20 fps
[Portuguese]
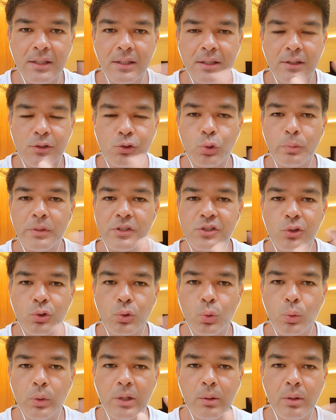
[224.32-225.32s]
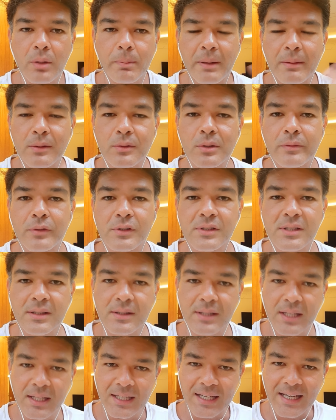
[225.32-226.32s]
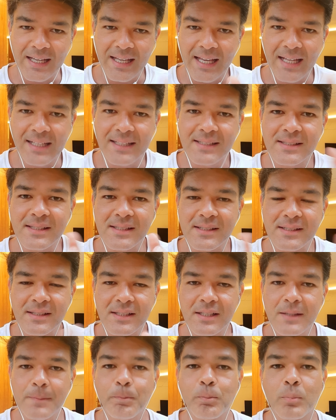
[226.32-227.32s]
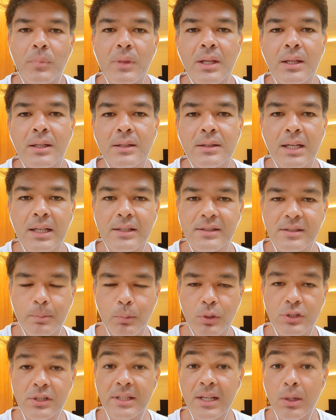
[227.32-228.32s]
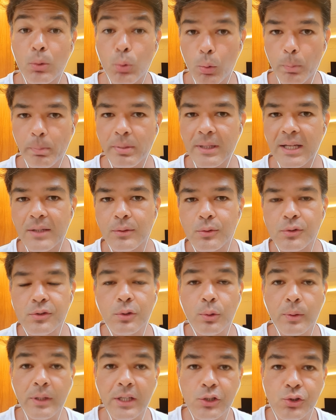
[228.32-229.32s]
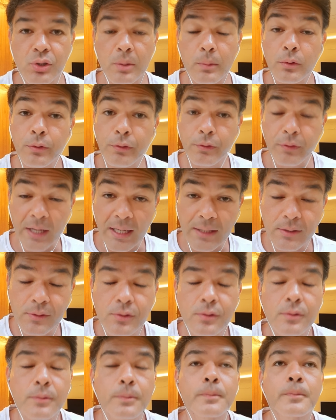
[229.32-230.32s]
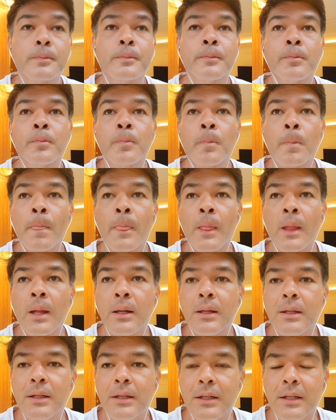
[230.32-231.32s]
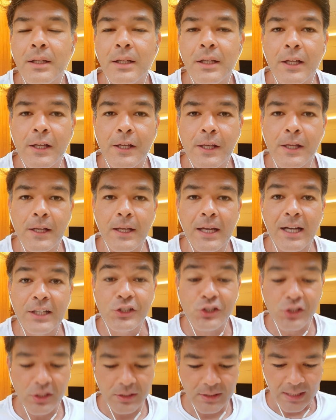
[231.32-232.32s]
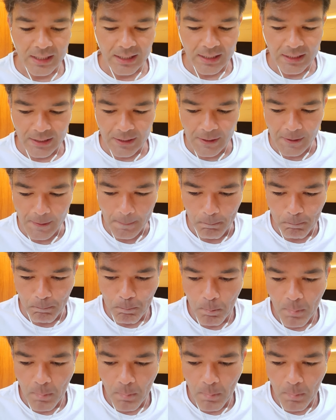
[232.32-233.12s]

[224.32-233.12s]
substituir o equipamento que você tem, a hélice si, tá? você pode até acoplar no seu eixo, é muito fácil. É, a gente está